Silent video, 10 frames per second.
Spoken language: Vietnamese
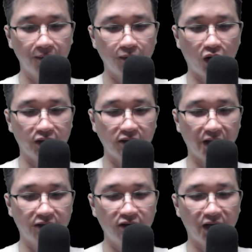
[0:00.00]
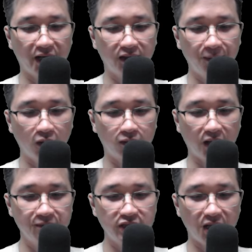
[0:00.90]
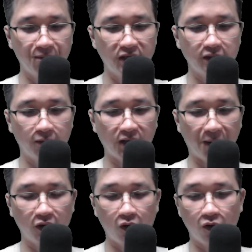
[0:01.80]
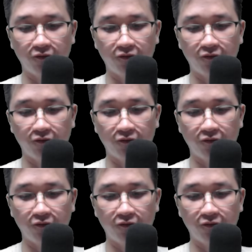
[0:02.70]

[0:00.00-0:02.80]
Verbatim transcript: Bọn người Khương Nghị tiếp tục đắm chìm bên trong cảm ngộ